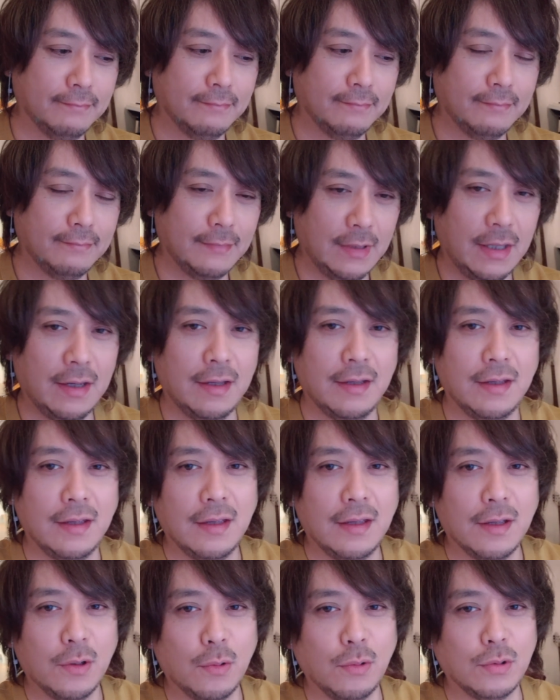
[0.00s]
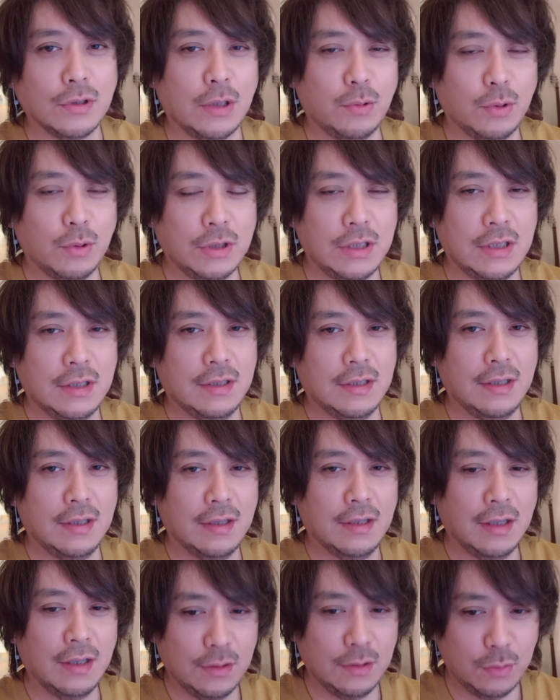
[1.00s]
うんねコンサート氏
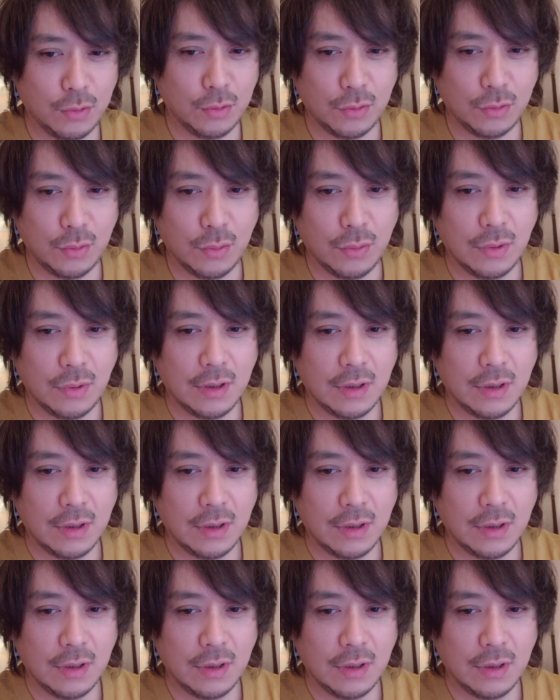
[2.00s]
監督の、